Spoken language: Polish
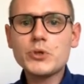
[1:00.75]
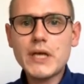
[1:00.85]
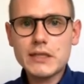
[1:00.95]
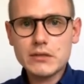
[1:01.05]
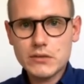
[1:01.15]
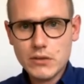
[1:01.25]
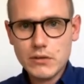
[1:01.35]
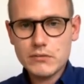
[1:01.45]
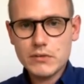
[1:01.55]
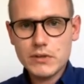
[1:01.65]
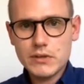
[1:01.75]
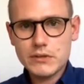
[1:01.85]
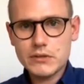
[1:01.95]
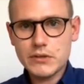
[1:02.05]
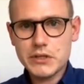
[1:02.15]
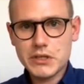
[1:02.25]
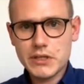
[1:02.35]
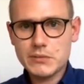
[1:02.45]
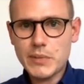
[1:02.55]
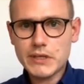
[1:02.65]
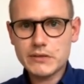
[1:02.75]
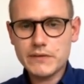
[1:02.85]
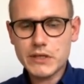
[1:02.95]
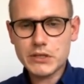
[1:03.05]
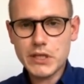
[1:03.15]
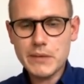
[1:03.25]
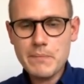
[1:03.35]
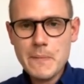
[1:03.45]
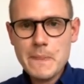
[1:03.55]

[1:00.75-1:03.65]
Ponadto, co jeszcze jest bardzo ważne,